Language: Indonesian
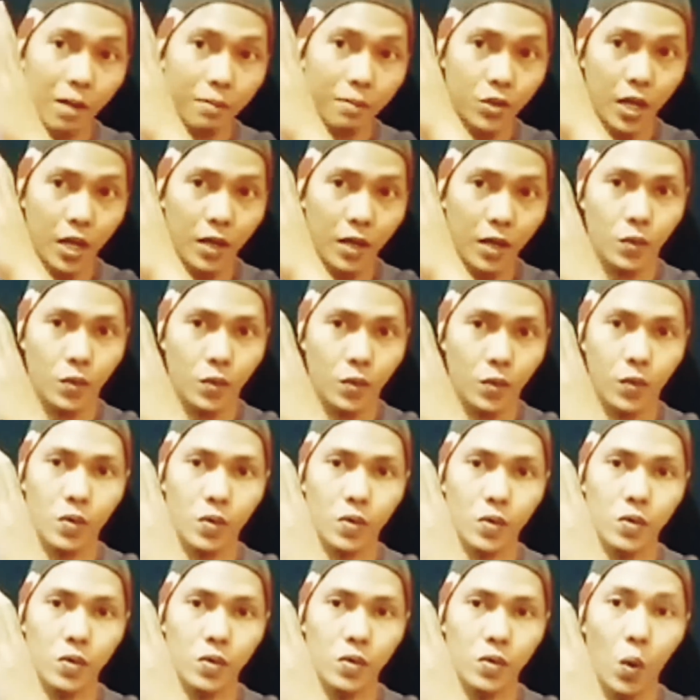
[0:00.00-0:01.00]
yang besar itu
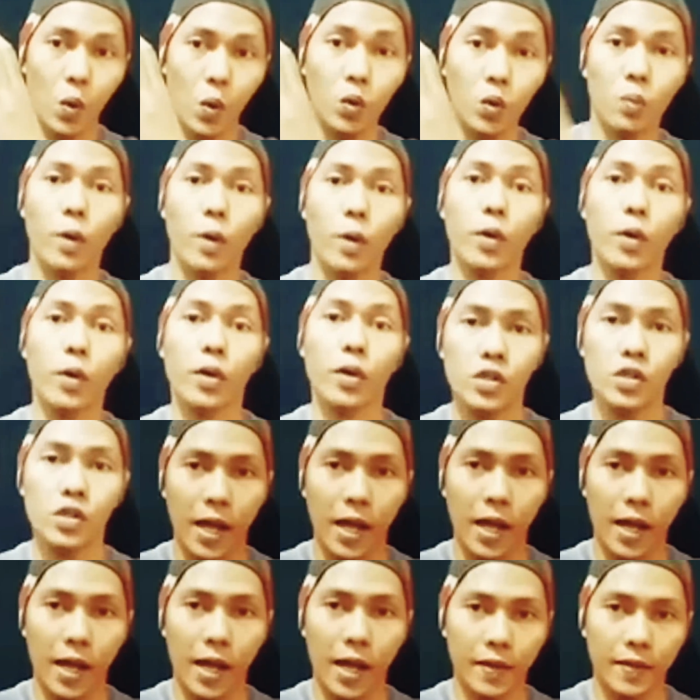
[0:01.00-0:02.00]
untuk pondoknya si
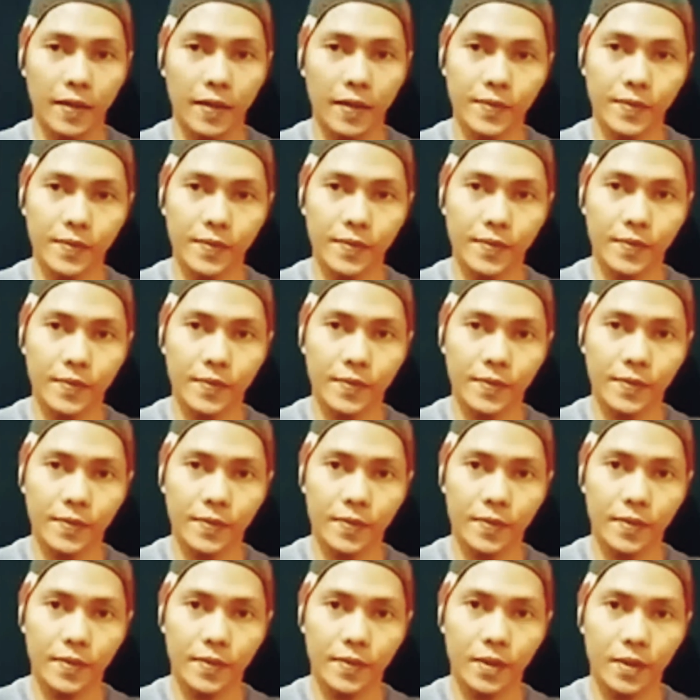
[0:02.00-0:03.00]
Bahar
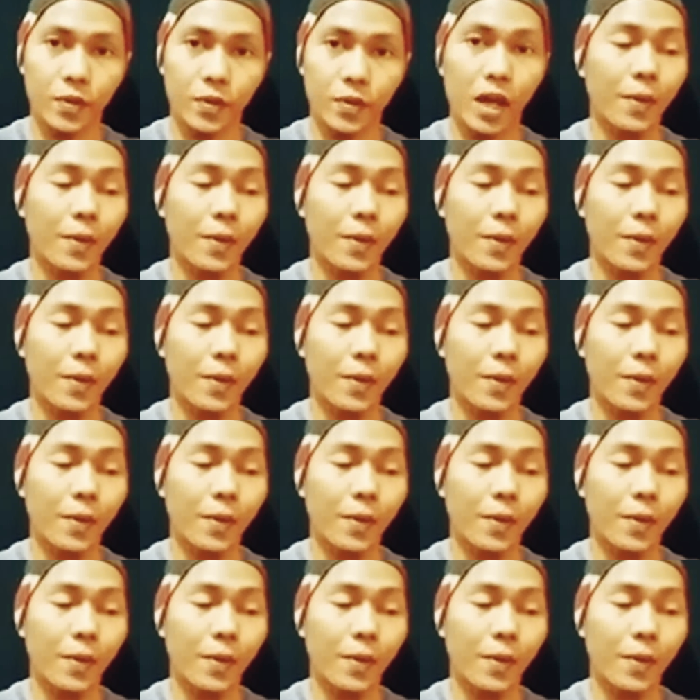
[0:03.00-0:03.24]
Tiap